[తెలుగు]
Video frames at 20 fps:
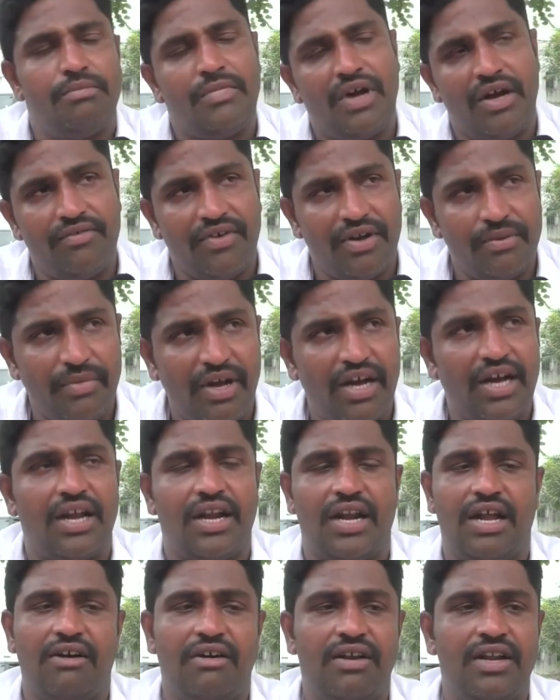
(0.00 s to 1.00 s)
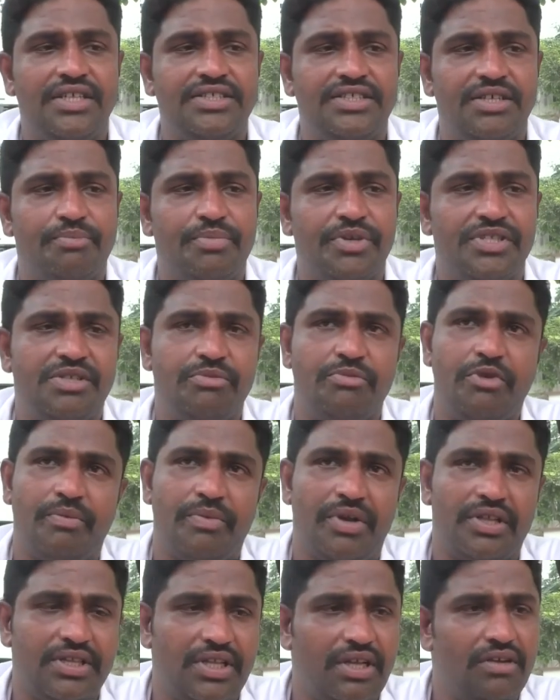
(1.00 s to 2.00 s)
మా వన్మగారు రావాలని చెప్పేసి
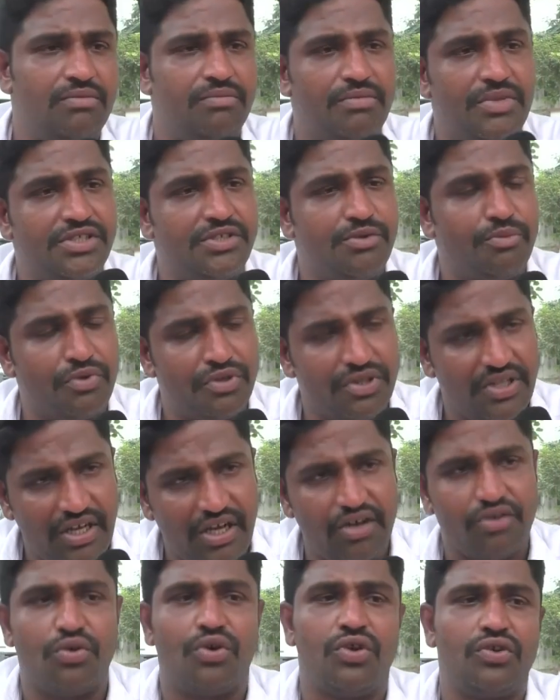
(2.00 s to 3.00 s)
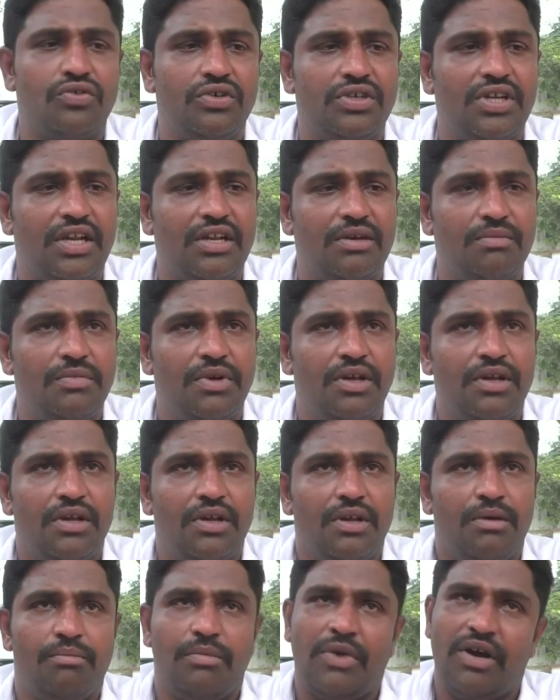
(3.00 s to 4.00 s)
మేము అందరూ మనస్ఫూర్తిగా కోరుకుంటున్నాం
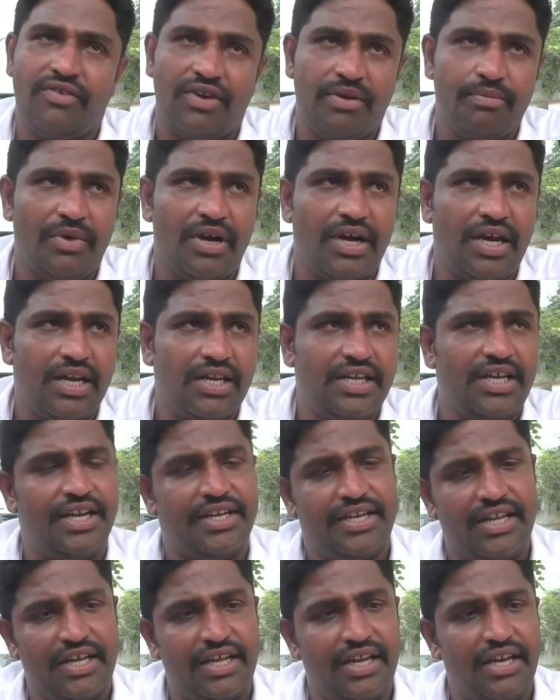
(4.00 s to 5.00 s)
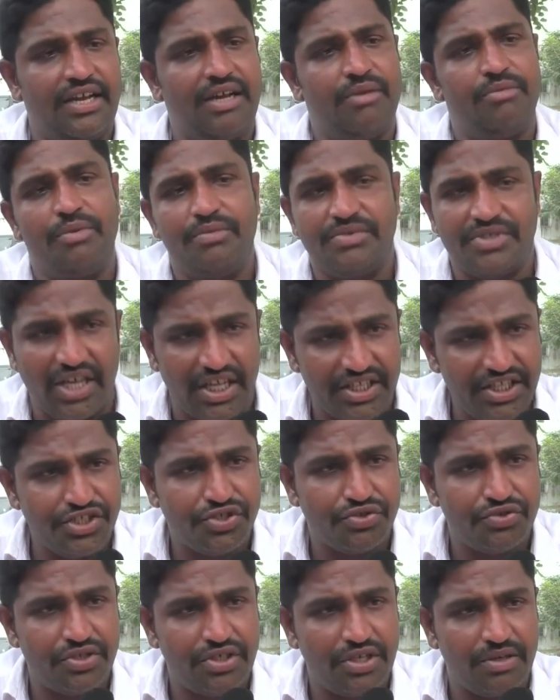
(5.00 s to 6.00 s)
మా వన్మగారికి ఎట్టకెళ్ళగా మేము
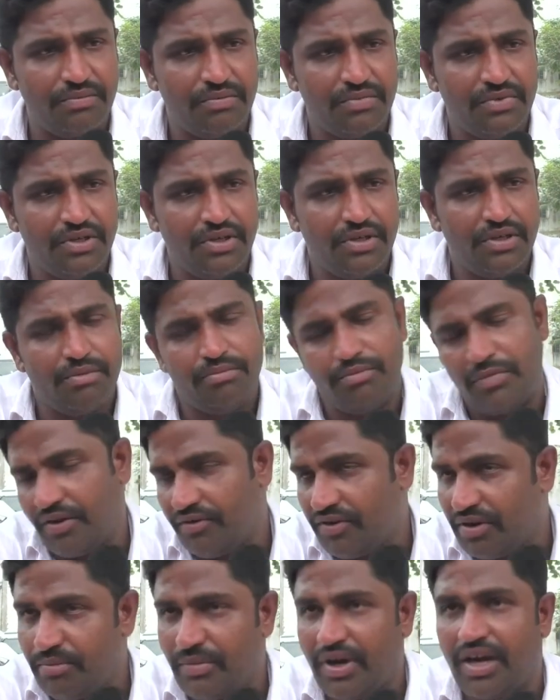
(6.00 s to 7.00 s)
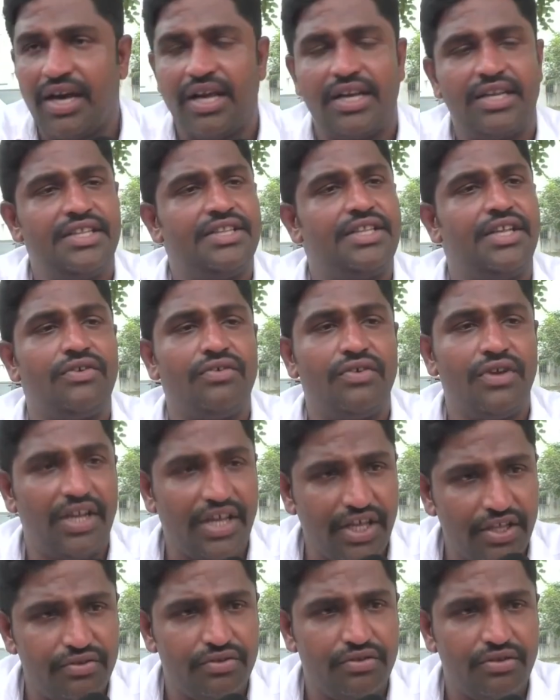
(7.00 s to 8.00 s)
సాధించుకుంటాం మా వన్మగారికి తిరుగు
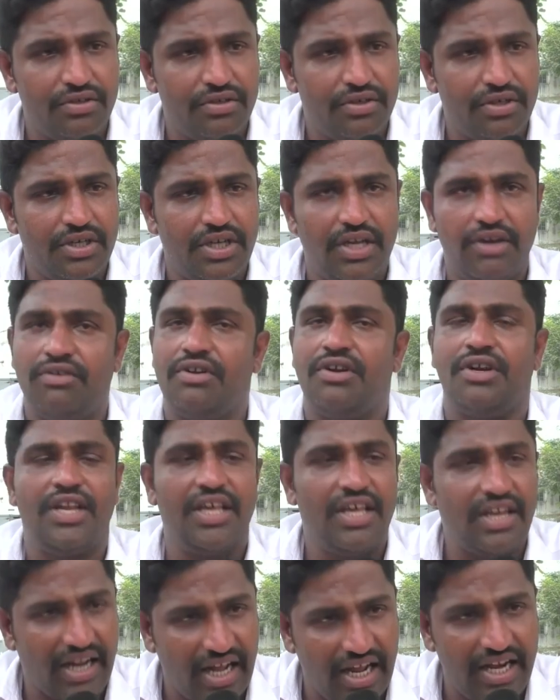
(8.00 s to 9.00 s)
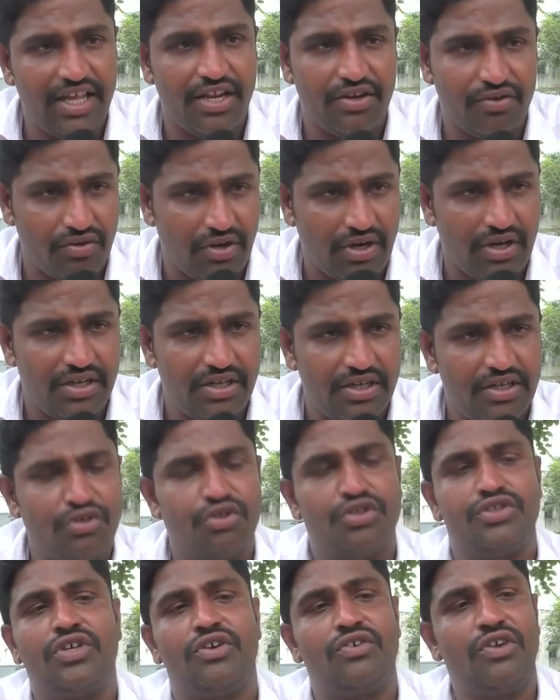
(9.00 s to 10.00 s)
లేదు ఎవరు డీ రాలేరు కూడా
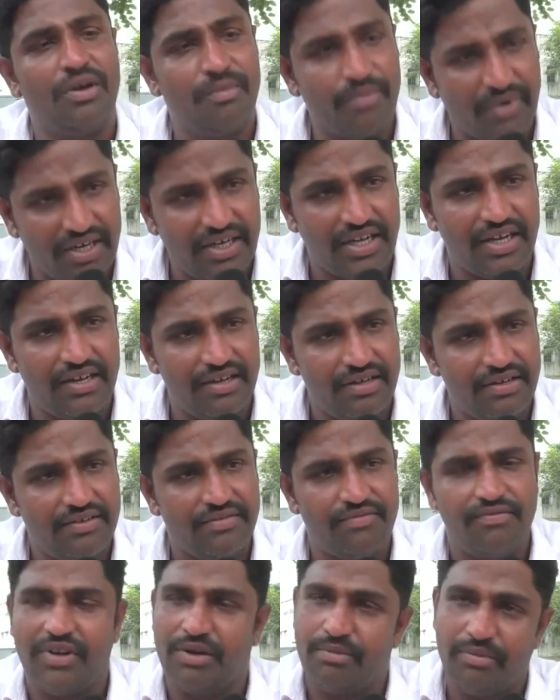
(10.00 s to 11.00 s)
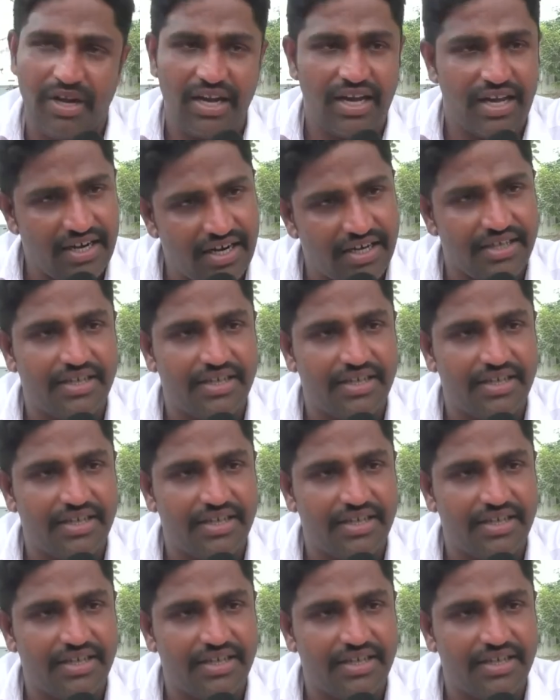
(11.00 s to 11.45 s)
కూడా మడ్డ వన్మగారు